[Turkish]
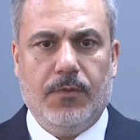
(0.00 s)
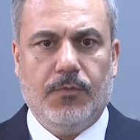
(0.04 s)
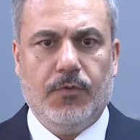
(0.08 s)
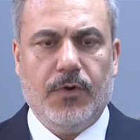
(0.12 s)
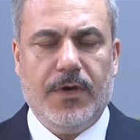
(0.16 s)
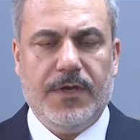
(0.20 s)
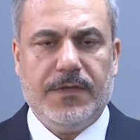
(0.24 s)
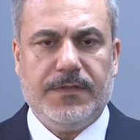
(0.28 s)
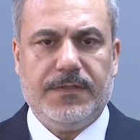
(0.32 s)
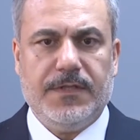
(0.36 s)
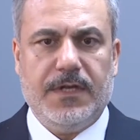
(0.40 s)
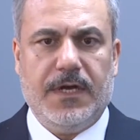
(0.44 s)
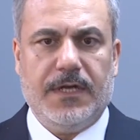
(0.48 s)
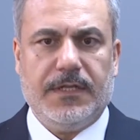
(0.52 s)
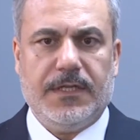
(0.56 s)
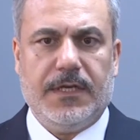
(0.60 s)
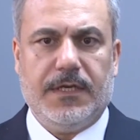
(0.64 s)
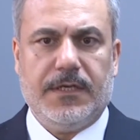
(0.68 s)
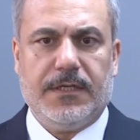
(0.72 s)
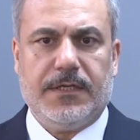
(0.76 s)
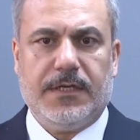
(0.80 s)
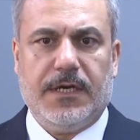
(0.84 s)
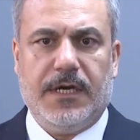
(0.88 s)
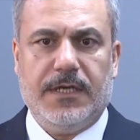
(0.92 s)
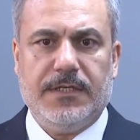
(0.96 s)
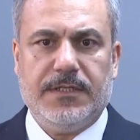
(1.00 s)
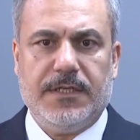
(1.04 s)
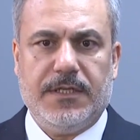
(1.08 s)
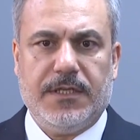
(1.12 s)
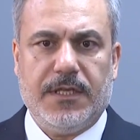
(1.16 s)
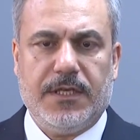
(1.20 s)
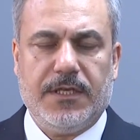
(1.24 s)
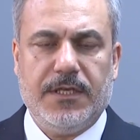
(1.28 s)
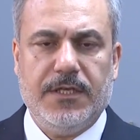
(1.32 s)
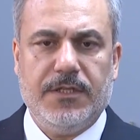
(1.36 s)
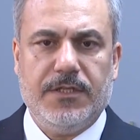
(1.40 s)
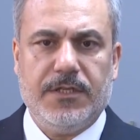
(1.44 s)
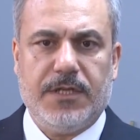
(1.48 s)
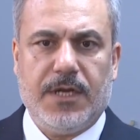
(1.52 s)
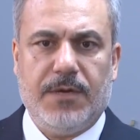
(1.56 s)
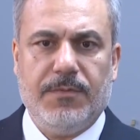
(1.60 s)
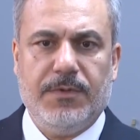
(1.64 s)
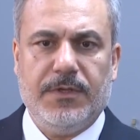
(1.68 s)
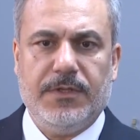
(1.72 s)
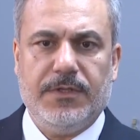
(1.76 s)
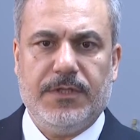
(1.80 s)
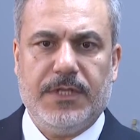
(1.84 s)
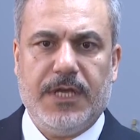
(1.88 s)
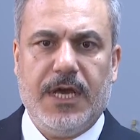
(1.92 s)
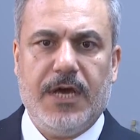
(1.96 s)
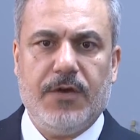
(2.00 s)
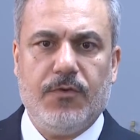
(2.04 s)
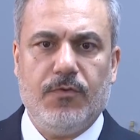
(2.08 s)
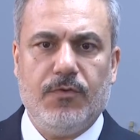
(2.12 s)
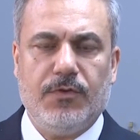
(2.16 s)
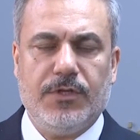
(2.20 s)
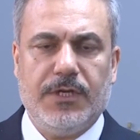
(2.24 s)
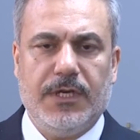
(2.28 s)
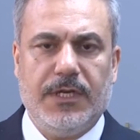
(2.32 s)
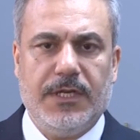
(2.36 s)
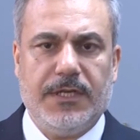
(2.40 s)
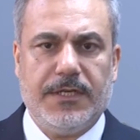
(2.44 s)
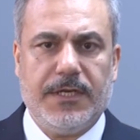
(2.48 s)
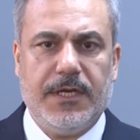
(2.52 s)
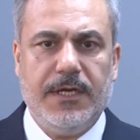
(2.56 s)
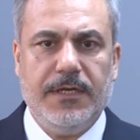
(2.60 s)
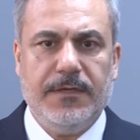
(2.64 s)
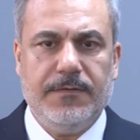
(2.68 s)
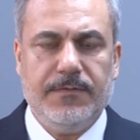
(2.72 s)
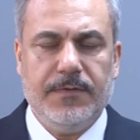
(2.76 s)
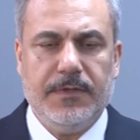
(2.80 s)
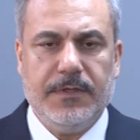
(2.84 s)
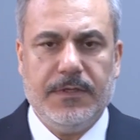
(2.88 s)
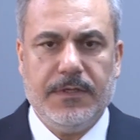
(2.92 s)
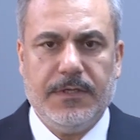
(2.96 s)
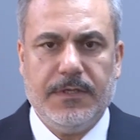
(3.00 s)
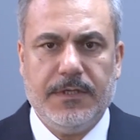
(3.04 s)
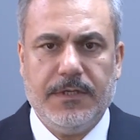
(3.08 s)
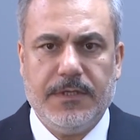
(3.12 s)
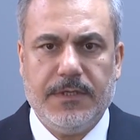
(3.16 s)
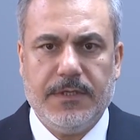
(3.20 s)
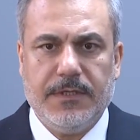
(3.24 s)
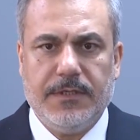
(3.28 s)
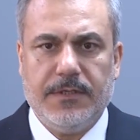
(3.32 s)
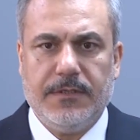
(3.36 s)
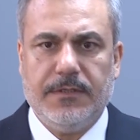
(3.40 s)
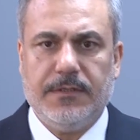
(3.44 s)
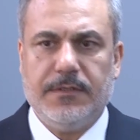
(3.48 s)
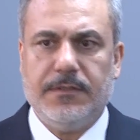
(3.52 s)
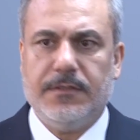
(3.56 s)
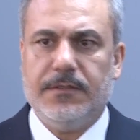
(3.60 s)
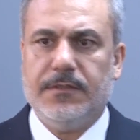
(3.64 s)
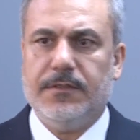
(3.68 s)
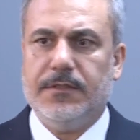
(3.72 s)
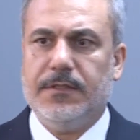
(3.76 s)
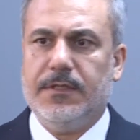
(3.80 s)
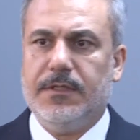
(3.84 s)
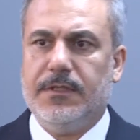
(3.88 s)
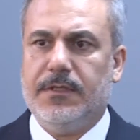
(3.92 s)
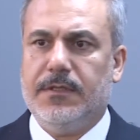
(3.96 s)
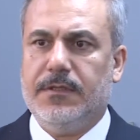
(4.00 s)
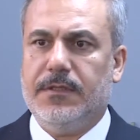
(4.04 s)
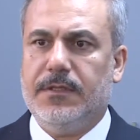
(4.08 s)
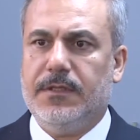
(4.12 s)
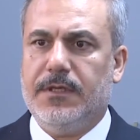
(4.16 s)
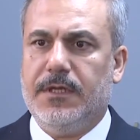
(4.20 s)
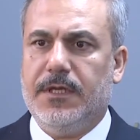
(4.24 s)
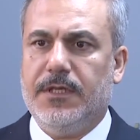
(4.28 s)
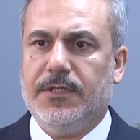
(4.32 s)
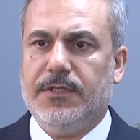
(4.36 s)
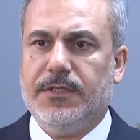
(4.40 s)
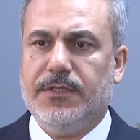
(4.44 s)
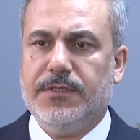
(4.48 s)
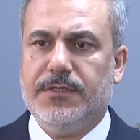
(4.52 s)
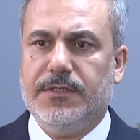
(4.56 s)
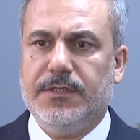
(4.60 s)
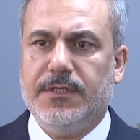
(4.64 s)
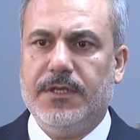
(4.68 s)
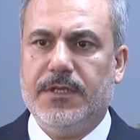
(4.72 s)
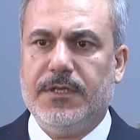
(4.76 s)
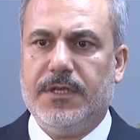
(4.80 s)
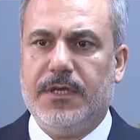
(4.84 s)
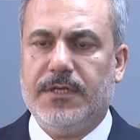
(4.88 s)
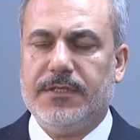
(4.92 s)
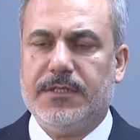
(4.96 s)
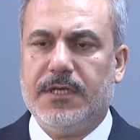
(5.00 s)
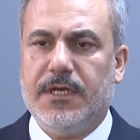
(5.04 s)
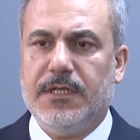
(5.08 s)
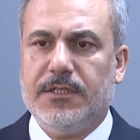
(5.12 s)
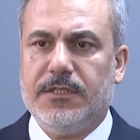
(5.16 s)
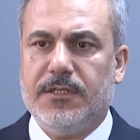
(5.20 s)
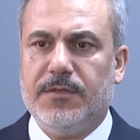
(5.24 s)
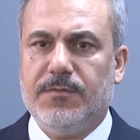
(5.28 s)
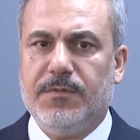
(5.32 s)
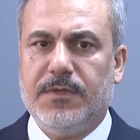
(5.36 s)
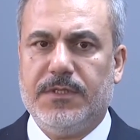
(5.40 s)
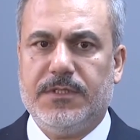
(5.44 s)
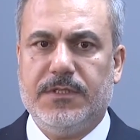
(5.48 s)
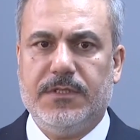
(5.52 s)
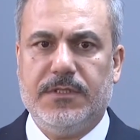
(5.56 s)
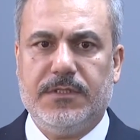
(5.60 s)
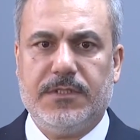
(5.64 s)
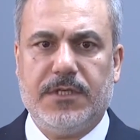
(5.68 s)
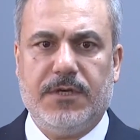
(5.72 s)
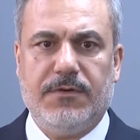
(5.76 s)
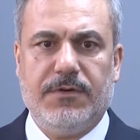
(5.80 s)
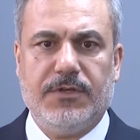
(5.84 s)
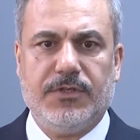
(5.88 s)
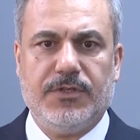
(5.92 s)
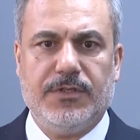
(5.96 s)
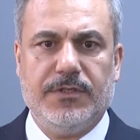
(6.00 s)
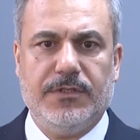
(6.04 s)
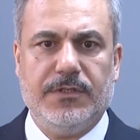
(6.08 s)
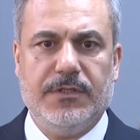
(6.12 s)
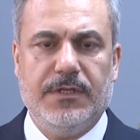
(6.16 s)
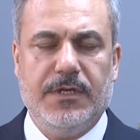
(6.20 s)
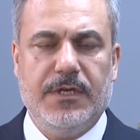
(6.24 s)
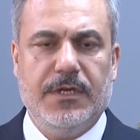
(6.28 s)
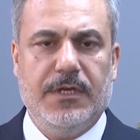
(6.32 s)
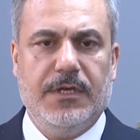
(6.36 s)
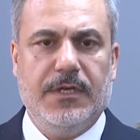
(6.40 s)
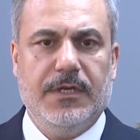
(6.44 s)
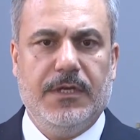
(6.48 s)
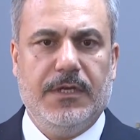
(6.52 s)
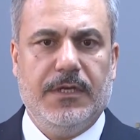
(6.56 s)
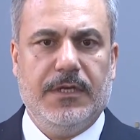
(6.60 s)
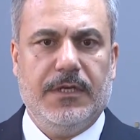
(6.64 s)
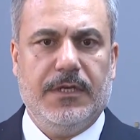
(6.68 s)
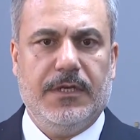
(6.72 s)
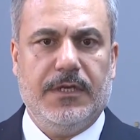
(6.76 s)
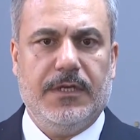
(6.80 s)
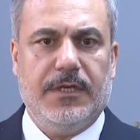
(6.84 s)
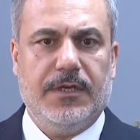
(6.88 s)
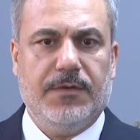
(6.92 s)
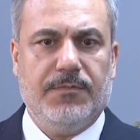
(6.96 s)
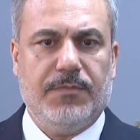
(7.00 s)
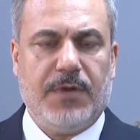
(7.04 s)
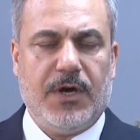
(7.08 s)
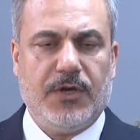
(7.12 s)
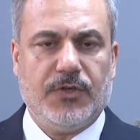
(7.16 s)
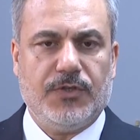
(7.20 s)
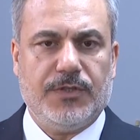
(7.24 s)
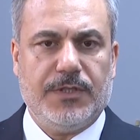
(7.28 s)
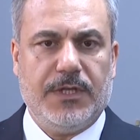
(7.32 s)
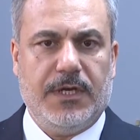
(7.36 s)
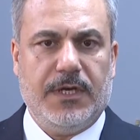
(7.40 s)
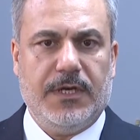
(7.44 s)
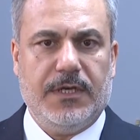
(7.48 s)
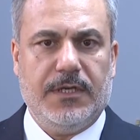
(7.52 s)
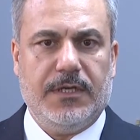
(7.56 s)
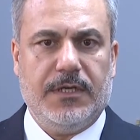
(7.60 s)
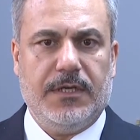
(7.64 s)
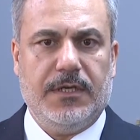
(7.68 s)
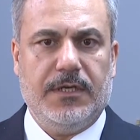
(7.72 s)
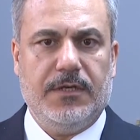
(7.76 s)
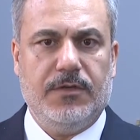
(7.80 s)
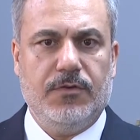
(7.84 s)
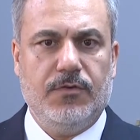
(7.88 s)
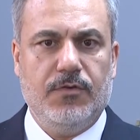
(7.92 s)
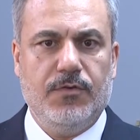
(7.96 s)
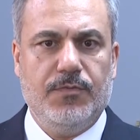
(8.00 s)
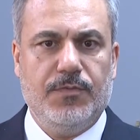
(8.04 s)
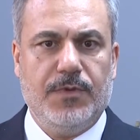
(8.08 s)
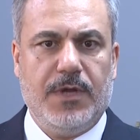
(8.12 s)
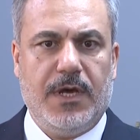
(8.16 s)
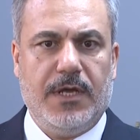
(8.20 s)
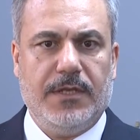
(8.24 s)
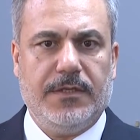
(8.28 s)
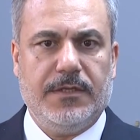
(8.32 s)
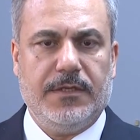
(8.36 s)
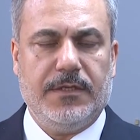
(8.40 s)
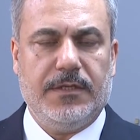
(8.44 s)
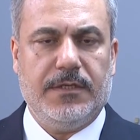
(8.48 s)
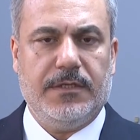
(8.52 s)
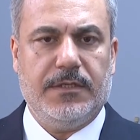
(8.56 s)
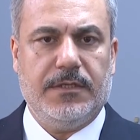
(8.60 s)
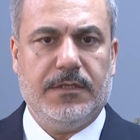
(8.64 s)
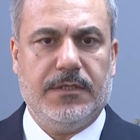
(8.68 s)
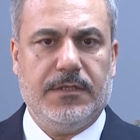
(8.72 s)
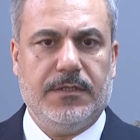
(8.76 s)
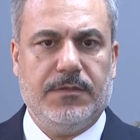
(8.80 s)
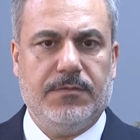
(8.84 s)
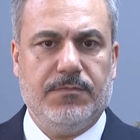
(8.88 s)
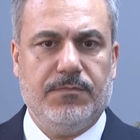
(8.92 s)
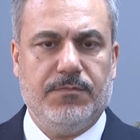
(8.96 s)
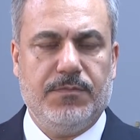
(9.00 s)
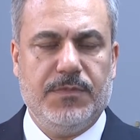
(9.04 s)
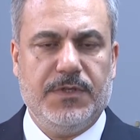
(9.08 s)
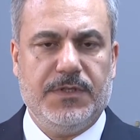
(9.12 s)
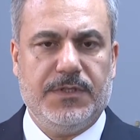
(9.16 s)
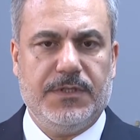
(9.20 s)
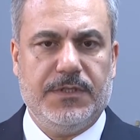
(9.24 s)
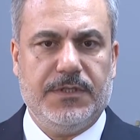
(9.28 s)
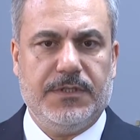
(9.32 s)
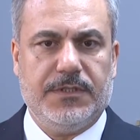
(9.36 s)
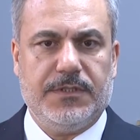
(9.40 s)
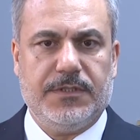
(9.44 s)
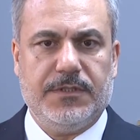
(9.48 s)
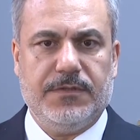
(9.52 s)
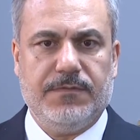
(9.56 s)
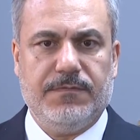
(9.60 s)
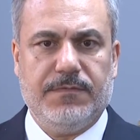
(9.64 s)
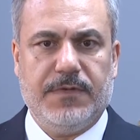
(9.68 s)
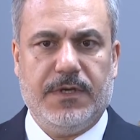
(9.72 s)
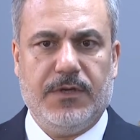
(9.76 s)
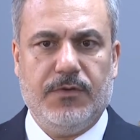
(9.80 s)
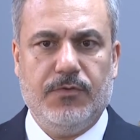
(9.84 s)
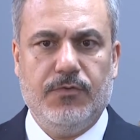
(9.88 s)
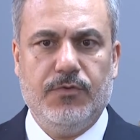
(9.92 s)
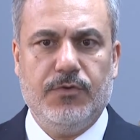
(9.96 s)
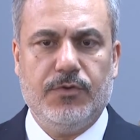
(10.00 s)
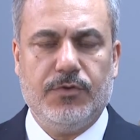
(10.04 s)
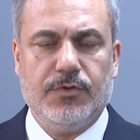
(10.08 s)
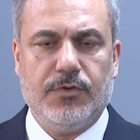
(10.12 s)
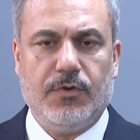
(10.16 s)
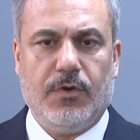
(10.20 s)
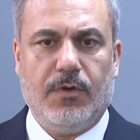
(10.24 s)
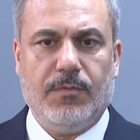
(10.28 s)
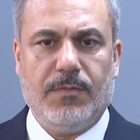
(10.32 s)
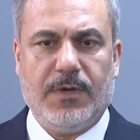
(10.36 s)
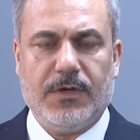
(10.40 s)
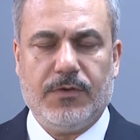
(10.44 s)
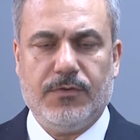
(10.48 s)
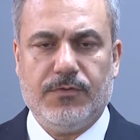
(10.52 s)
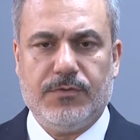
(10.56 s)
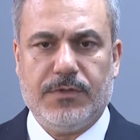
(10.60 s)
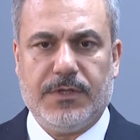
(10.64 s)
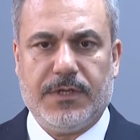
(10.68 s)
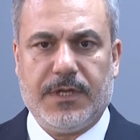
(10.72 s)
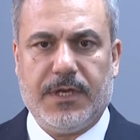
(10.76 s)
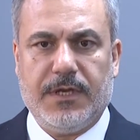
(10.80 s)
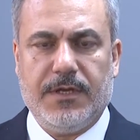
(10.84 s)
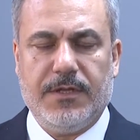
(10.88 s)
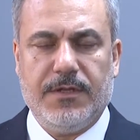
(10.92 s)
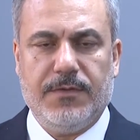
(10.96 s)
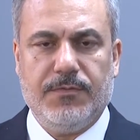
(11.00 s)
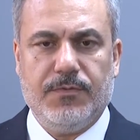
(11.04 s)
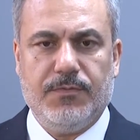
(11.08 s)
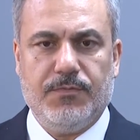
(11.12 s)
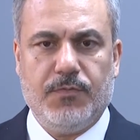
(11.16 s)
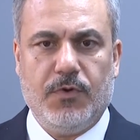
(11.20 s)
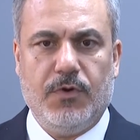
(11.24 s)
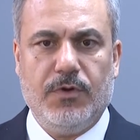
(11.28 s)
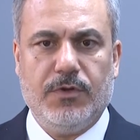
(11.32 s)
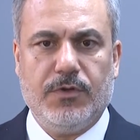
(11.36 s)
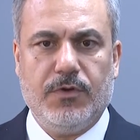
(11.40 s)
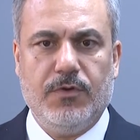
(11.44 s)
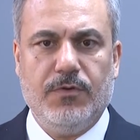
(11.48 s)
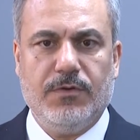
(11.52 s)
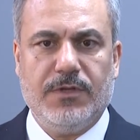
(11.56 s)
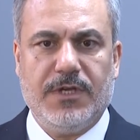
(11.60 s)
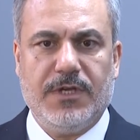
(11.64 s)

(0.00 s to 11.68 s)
Bu esnada Gazze'deki dramın diğer ülkelere e, etkisinin azaltılması, savaşın e, başta e, Lübnan, e, Mısır ve Ürdün olmak üzere bölge